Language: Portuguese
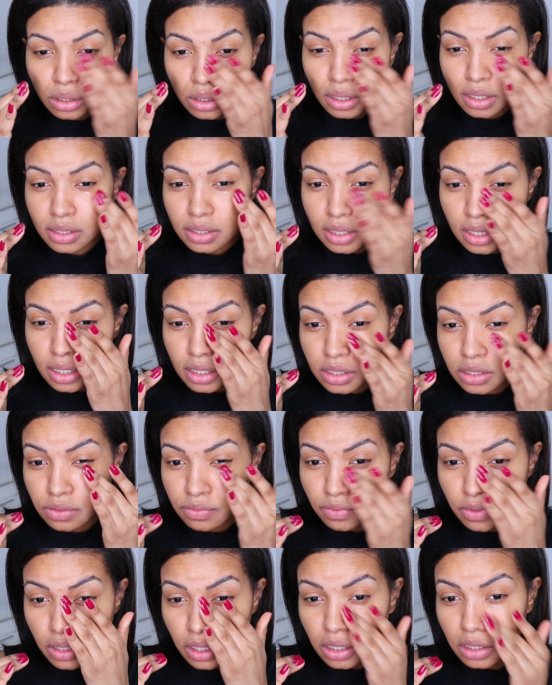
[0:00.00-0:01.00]
nas linhas
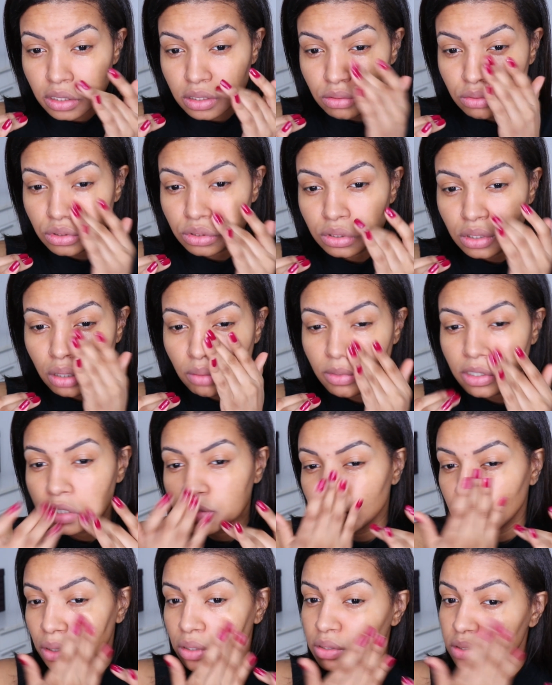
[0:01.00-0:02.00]
finas, onde eu tenho
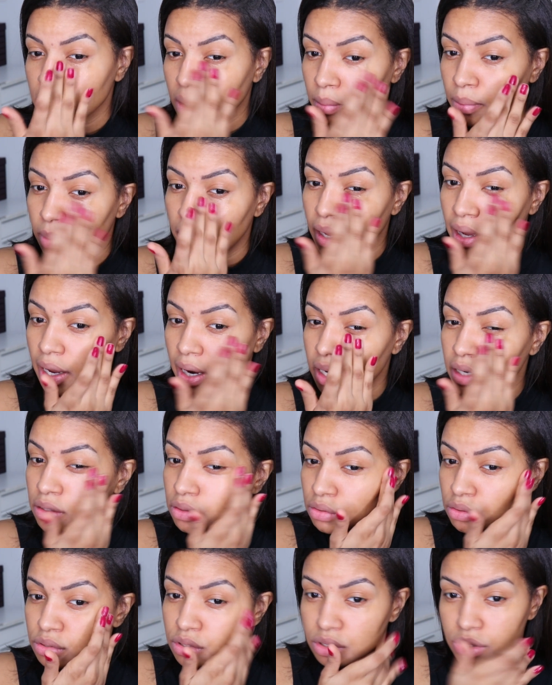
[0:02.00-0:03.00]
mais poros
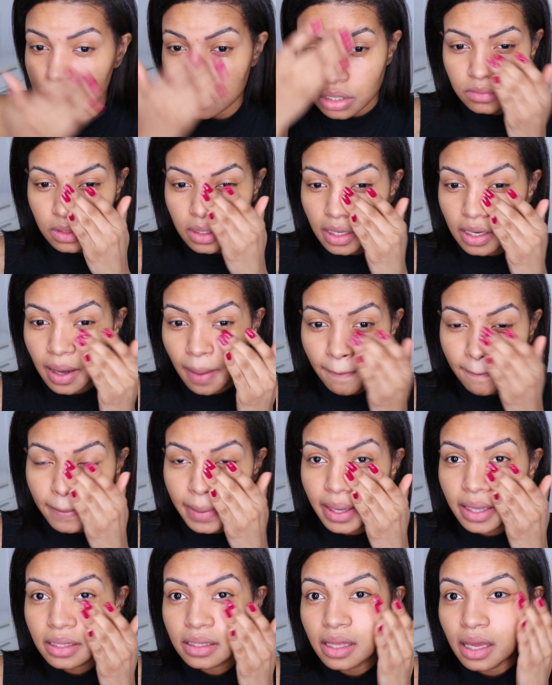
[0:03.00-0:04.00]
abertos. E ele é
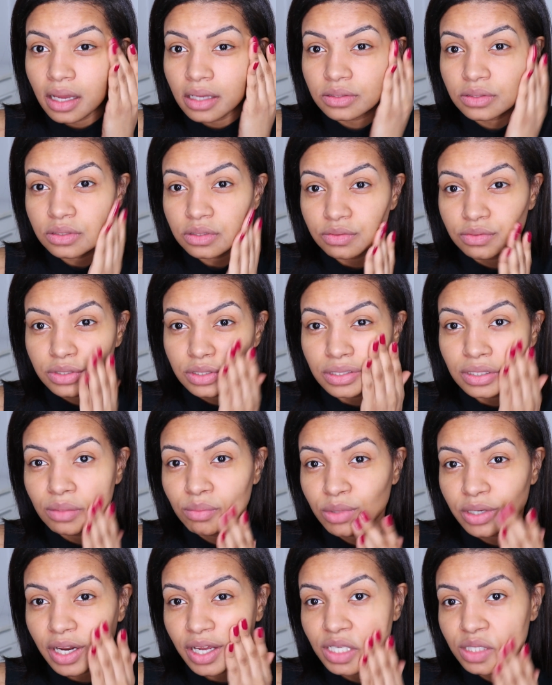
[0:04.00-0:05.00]
bem denso, se você
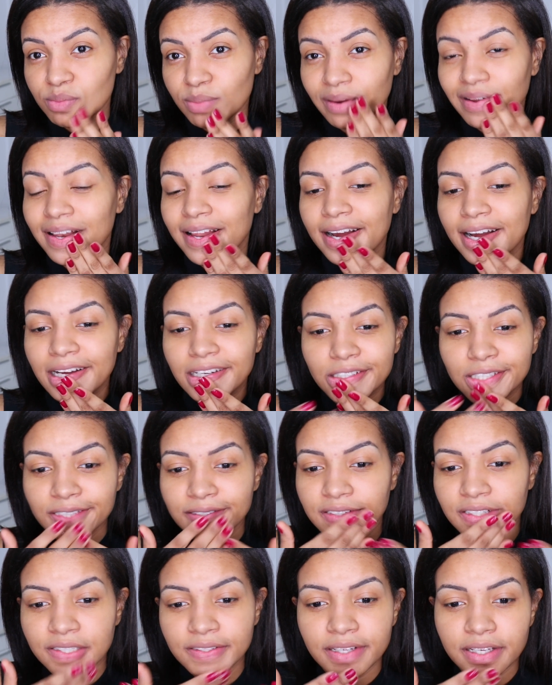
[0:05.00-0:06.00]
demorar a espalhar, acho
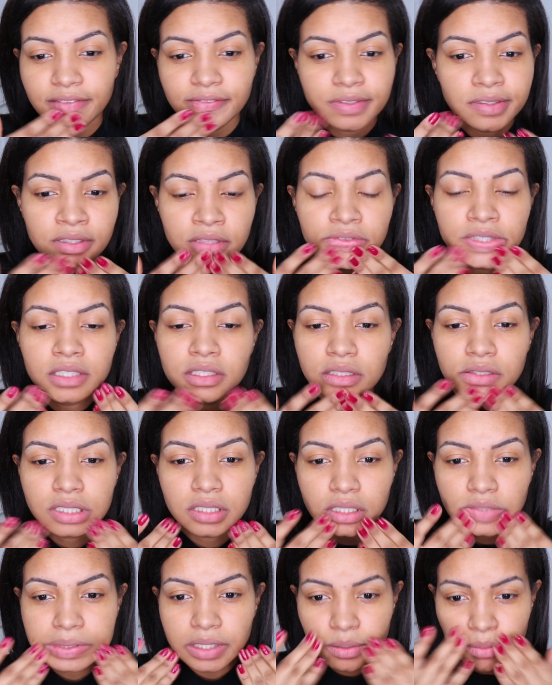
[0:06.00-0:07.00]
que ele nem,
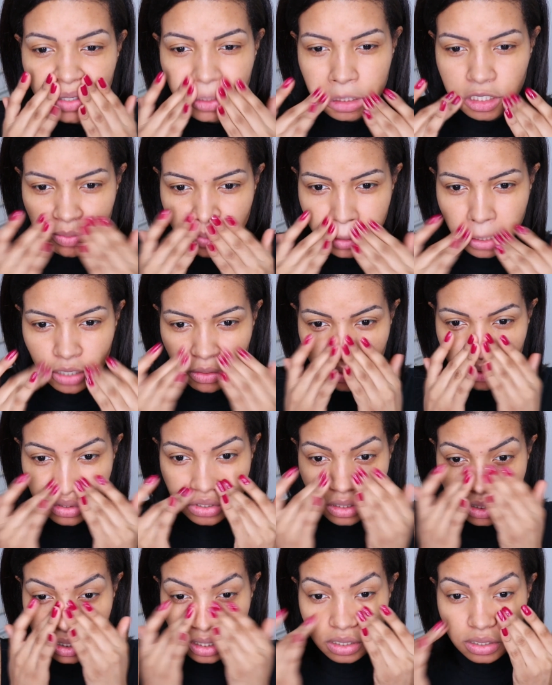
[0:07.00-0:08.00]
nem termina de espalhar no
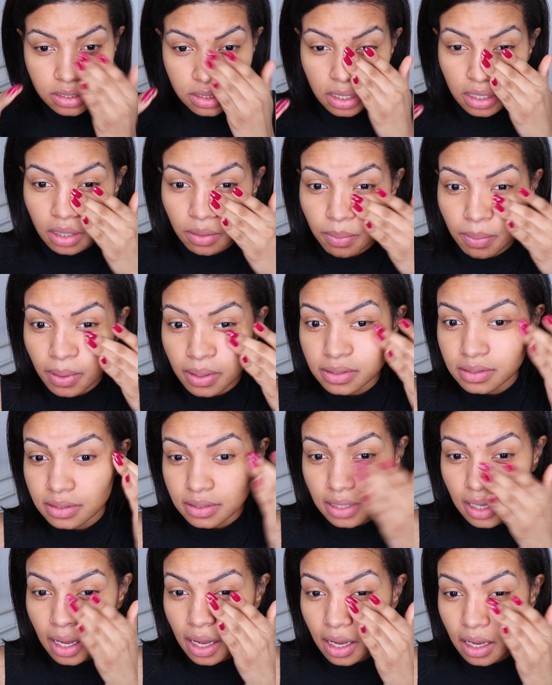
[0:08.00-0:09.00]
rosteiro. Você tem que
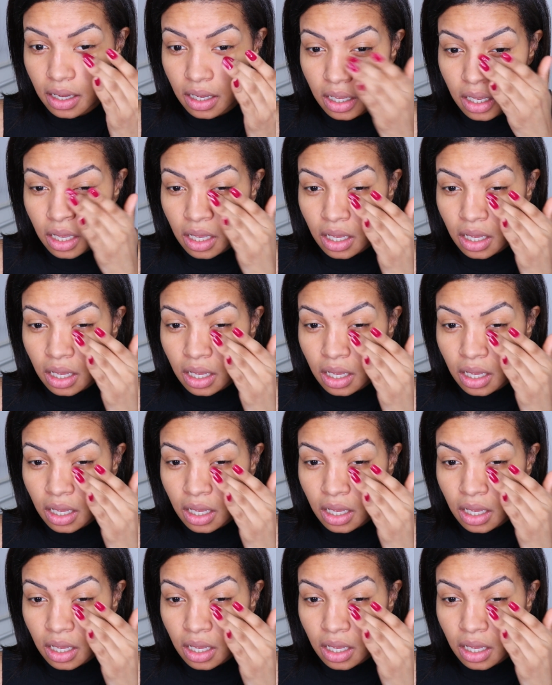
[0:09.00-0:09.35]
passar